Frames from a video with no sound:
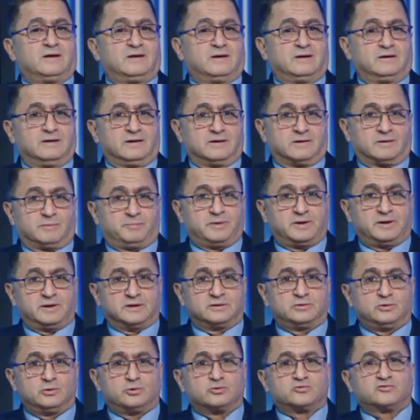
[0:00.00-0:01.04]
ربنا
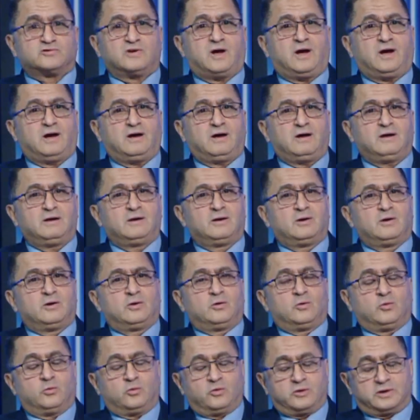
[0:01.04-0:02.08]
يديله الصحه
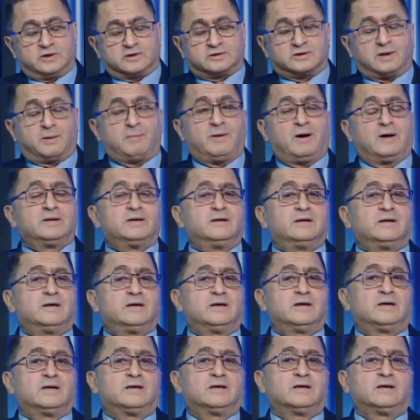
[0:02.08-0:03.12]
وطبعا
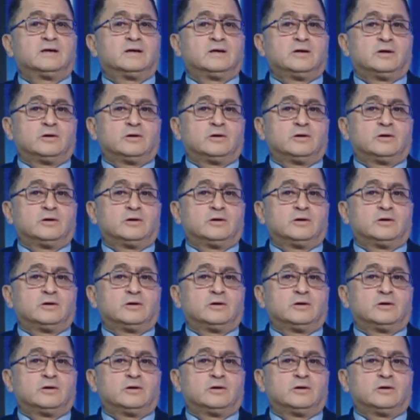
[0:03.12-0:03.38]
آه،